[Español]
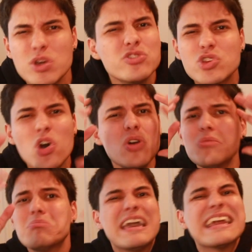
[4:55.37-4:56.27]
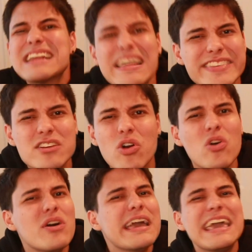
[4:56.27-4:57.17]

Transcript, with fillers: entró errático,